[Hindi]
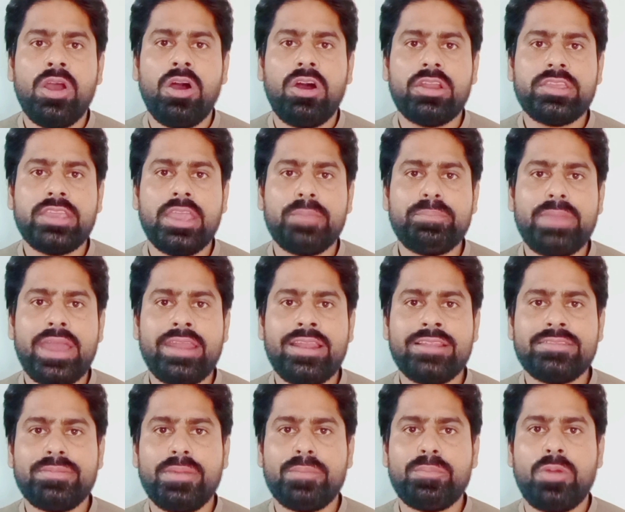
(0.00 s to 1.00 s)
और ये
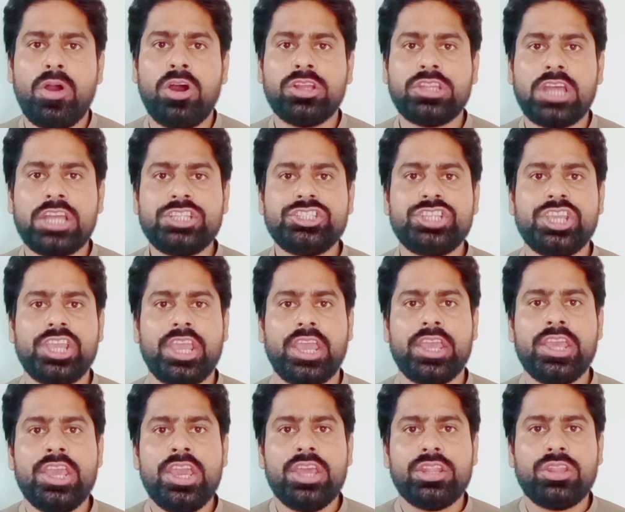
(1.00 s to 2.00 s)
पैनल्स भी बहुत अच्छे
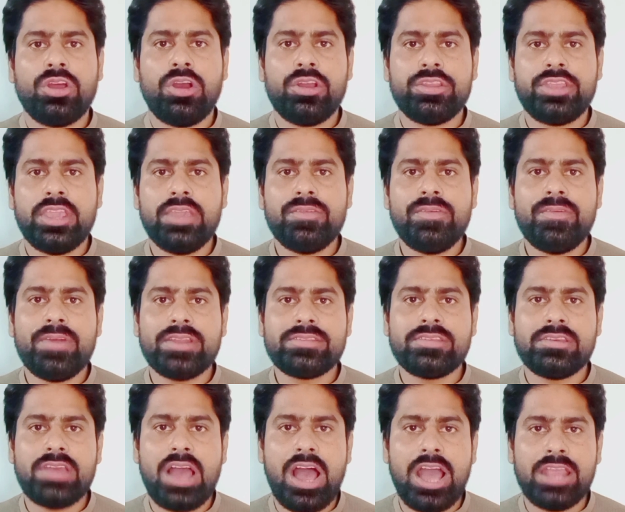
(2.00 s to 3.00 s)
हैं तो जी
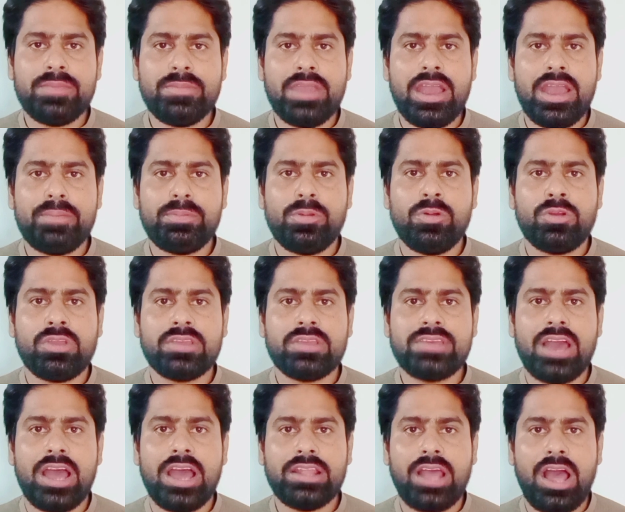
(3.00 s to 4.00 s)
वीवर्स आज मैं आप लोगों के
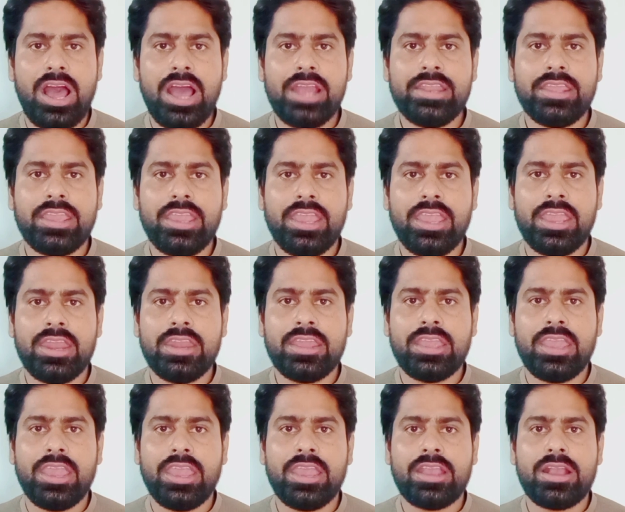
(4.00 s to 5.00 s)
साथ आज के
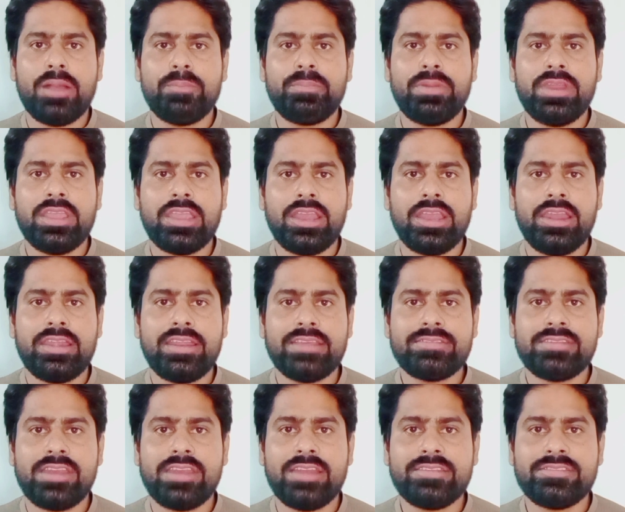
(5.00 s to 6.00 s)
इनके कंपनी के
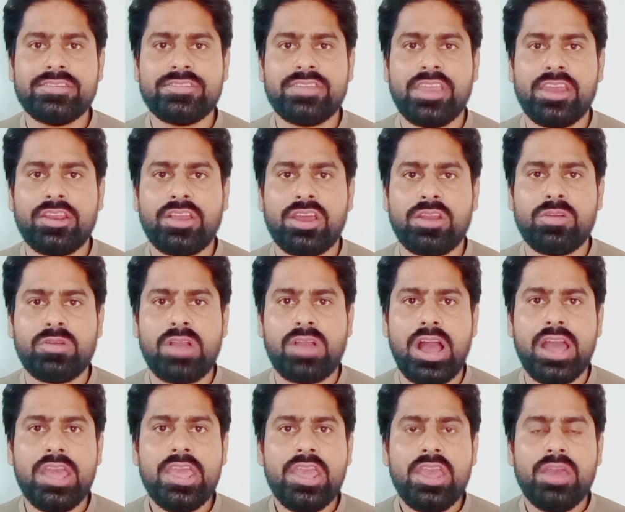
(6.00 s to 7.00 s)
लेटेस्ट रेट्स शेयर
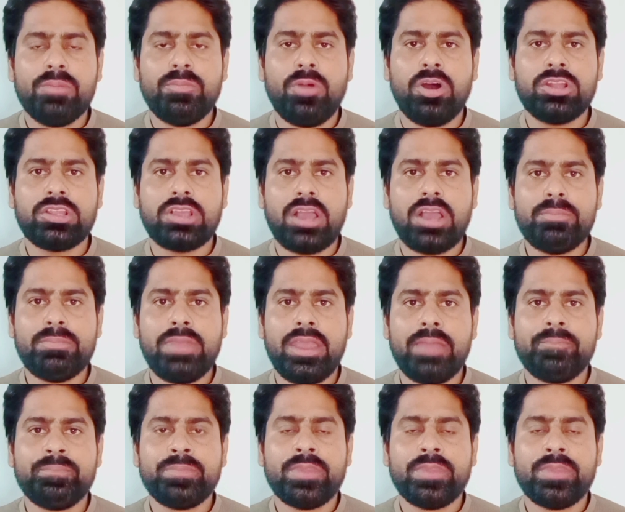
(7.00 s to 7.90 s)
करूँगा बहुत कम है